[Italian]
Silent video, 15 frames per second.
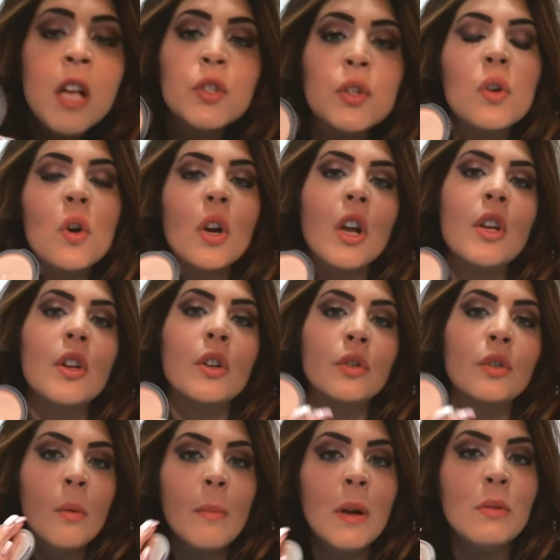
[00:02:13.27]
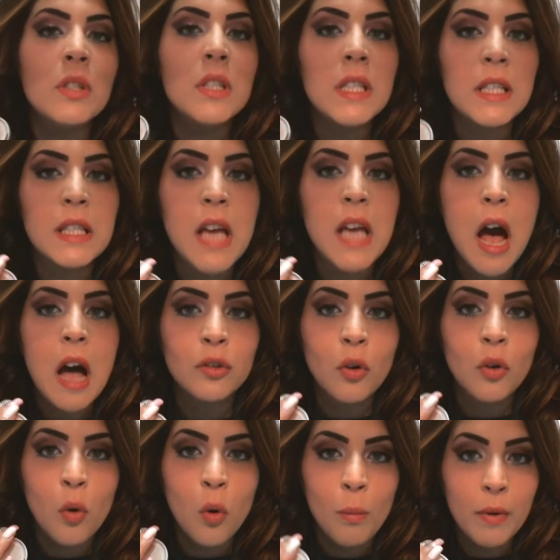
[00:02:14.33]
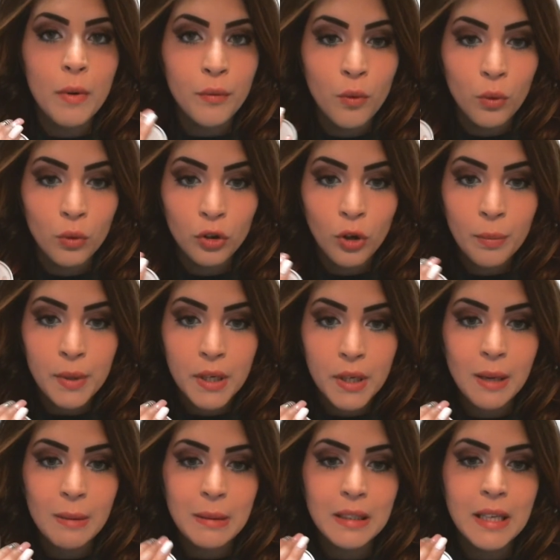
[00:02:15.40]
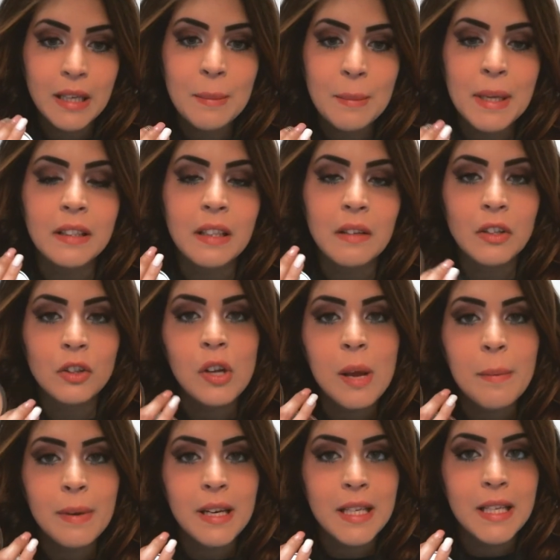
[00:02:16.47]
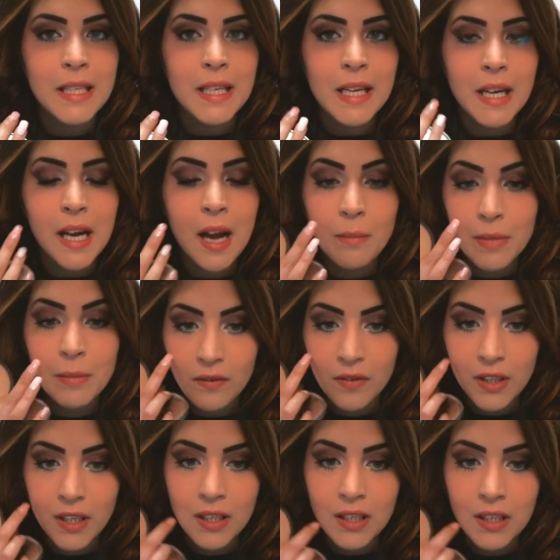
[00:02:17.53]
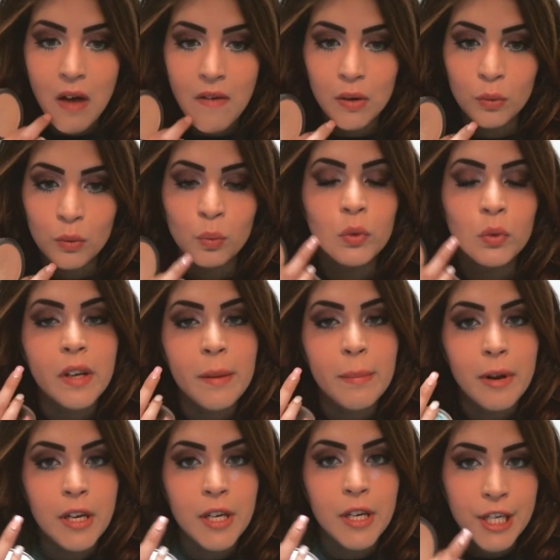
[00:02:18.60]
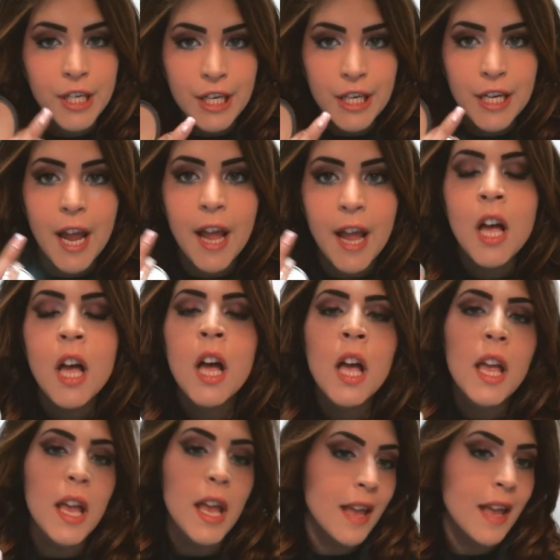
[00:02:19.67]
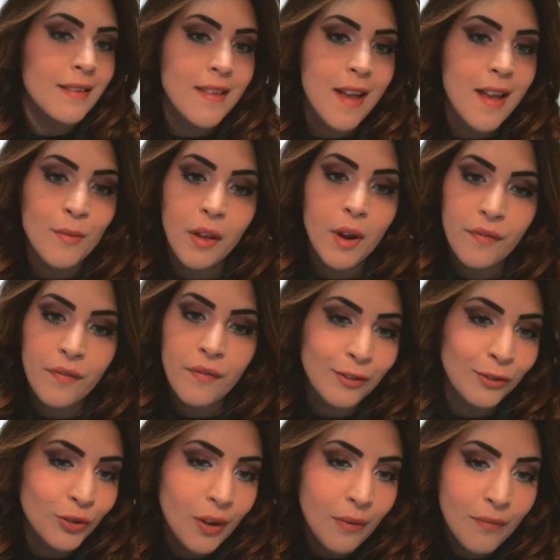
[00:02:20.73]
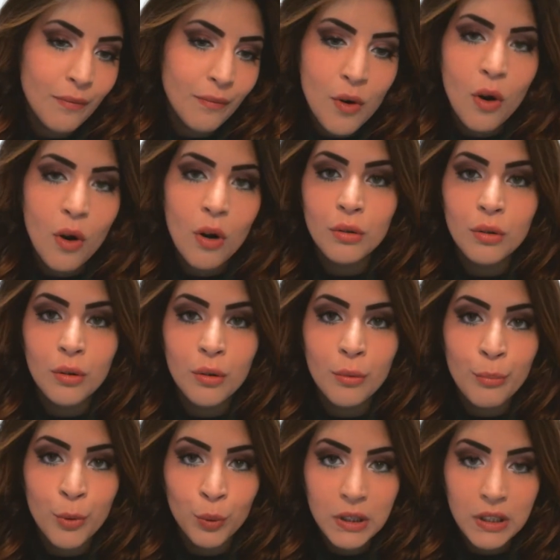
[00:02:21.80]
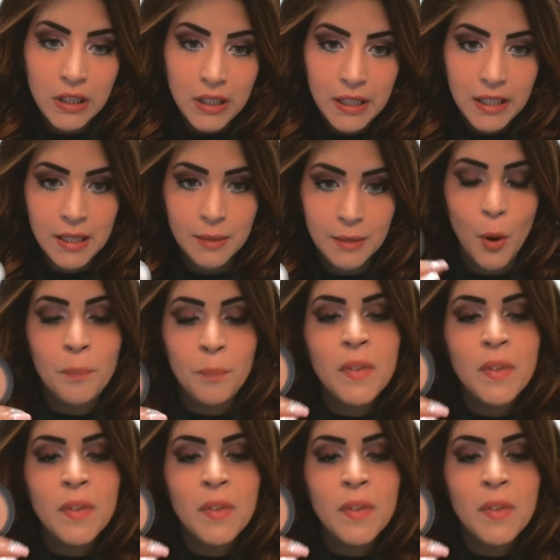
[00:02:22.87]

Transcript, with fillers: solo che io non l'ho mai utilizzato come fondo perché praticamente avendo la pelle secca mi si evidenziavano tutte le pellicine ed è un effetto davvero oh, bruttissimo